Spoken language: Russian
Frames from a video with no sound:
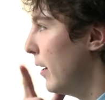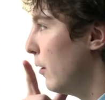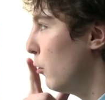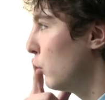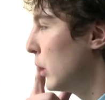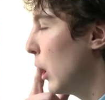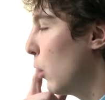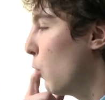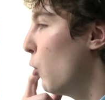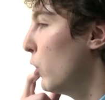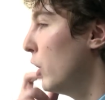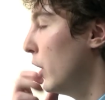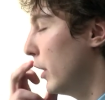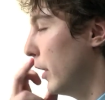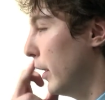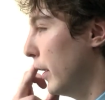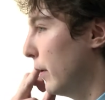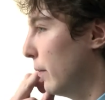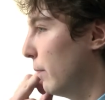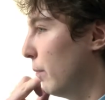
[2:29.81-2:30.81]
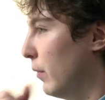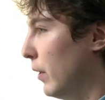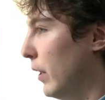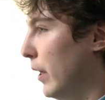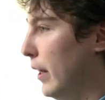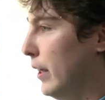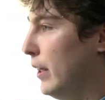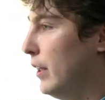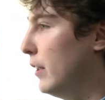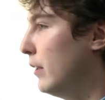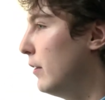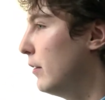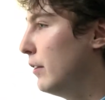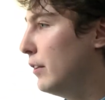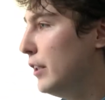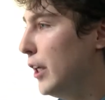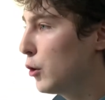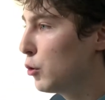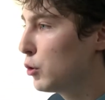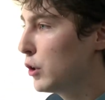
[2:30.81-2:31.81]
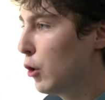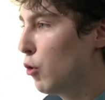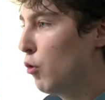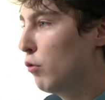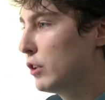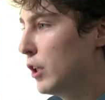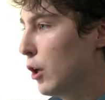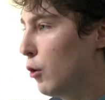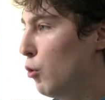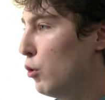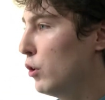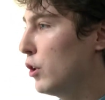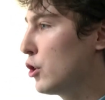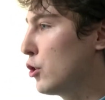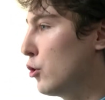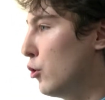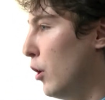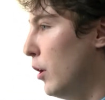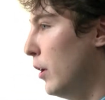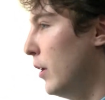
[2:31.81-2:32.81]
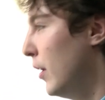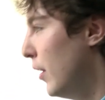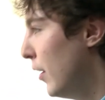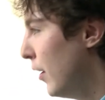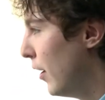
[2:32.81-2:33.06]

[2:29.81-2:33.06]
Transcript: узаконены и э, нету такого закона, что